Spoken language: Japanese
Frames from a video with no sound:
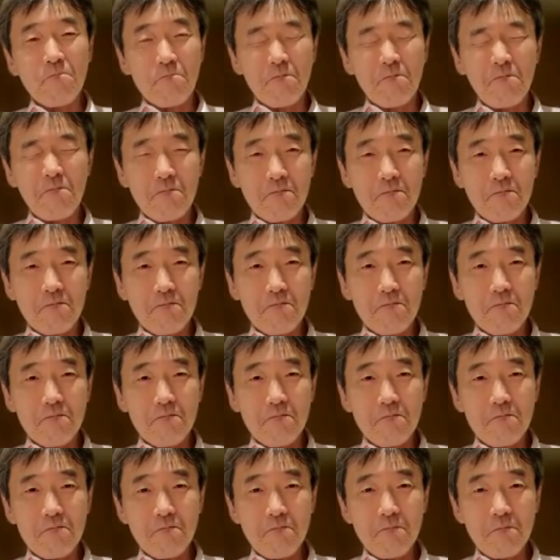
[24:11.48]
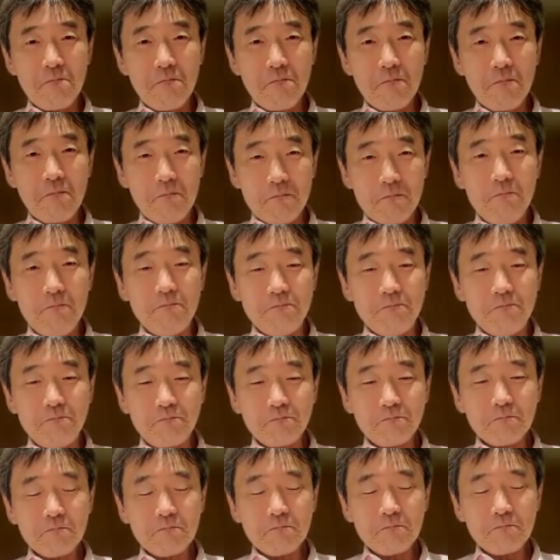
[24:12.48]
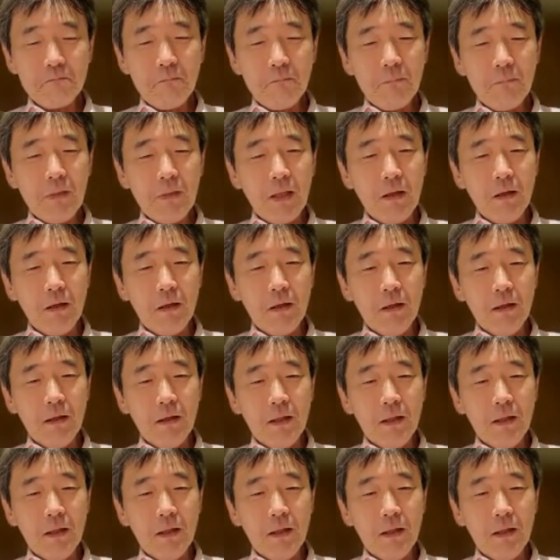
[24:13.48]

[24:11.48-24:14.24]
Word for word: しょうがないわ。まあ、まあ、